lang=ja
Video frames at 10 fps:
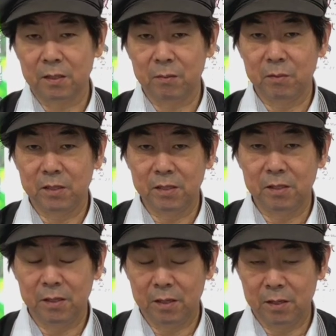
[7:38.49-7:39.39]
ため
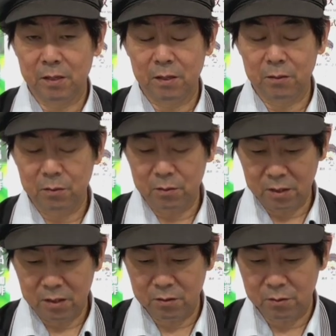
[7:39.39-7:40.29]
に、えどち
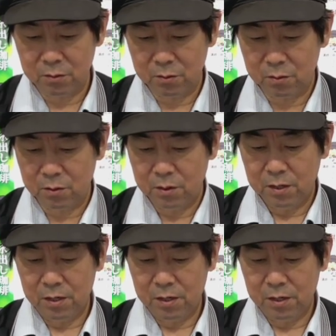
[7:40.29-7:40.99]
らかというと、